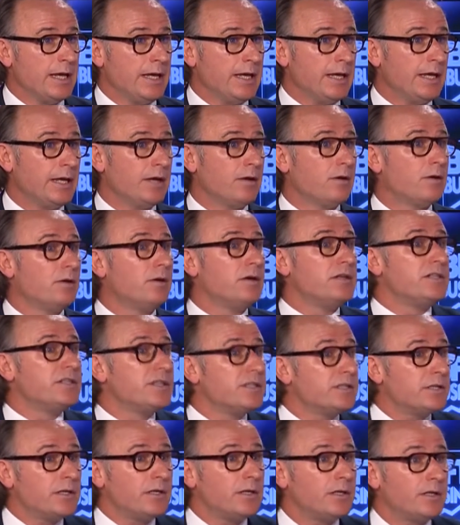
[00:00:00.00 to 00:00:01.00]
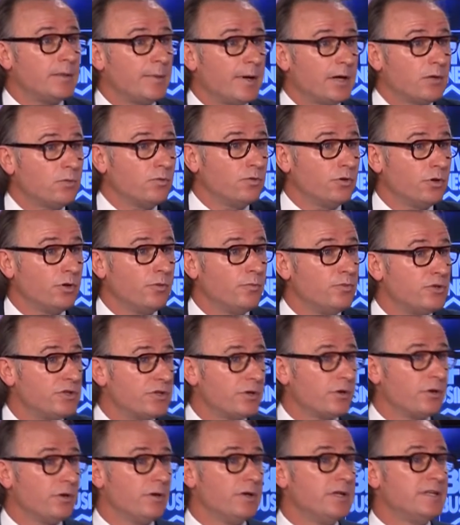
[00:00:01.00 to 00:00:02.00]
Et les héritiers n'étaient pas contents,
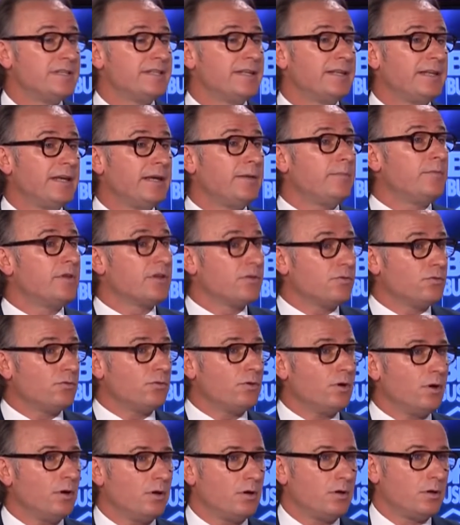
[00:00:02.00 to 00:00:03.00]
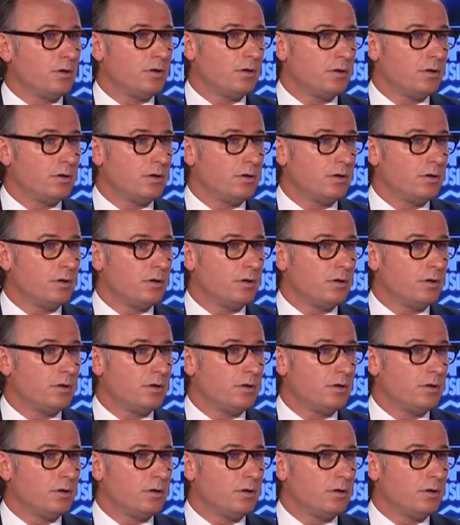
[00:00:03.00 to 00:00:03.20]
puisqu'ils étaient, bien sûr,